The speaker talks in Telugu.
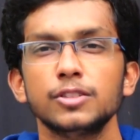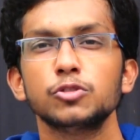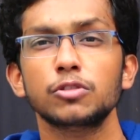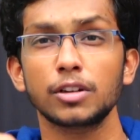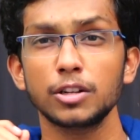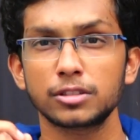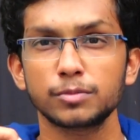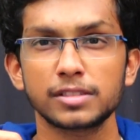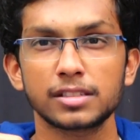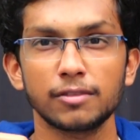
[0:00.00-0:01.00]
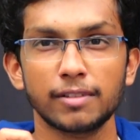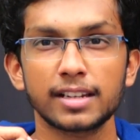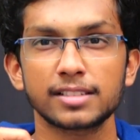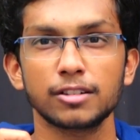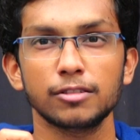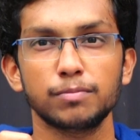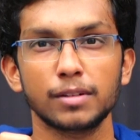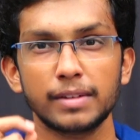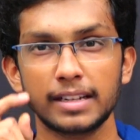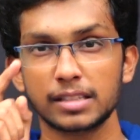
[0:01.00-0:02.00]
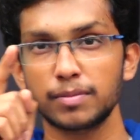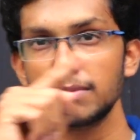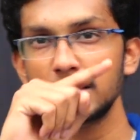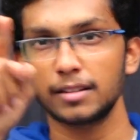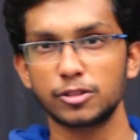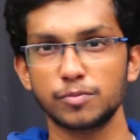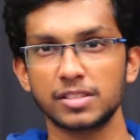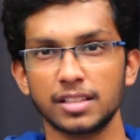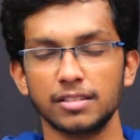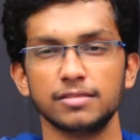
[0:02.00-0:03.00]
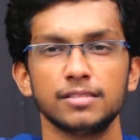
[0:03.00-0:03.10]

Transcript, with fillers: చుక్కలు చూపించిన వైరస్లు ఇప్పుడు మీకు డిస్ప్లే మీద చూపిస్తాను